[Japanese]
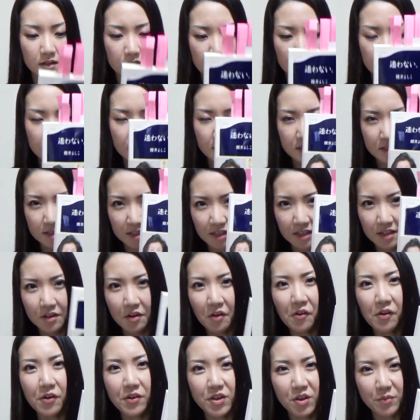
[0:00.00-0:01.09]
優しい
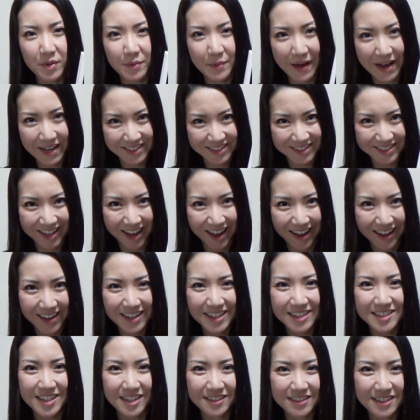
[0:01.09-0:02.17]
本を読みました。
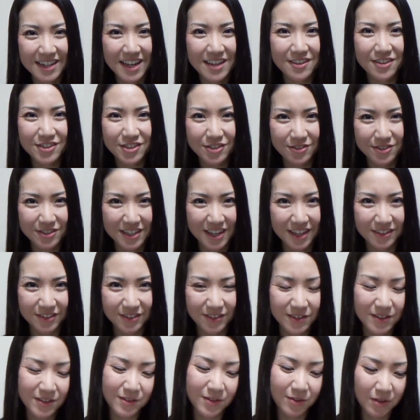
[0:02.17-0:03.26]
桜井よしこさんと
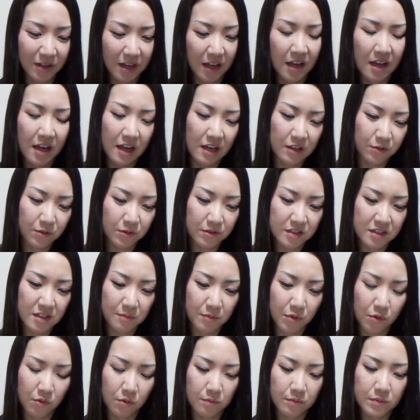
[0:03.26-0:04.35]
いうとね、どうして
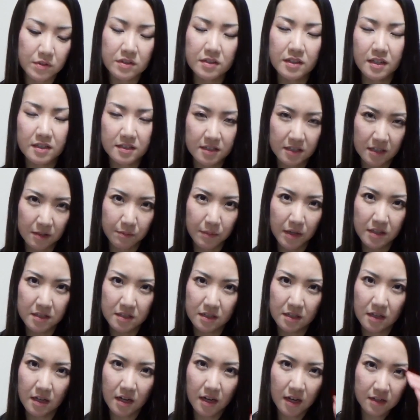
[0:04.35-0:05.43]
もこう難しい
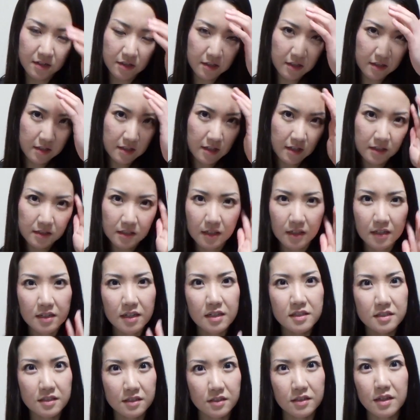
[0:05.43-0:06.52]
イメージがある方々がい
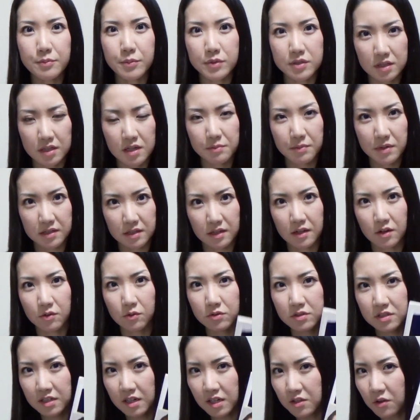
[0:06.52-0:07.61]
らっしゃるかもしれませんが、
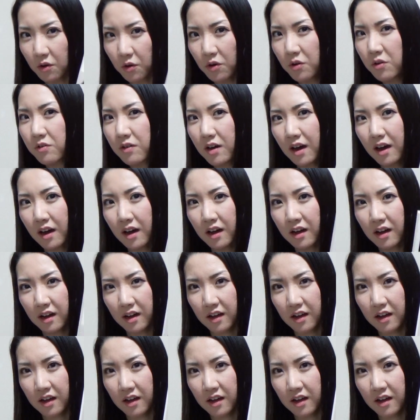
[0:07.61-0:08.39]
こちらの本は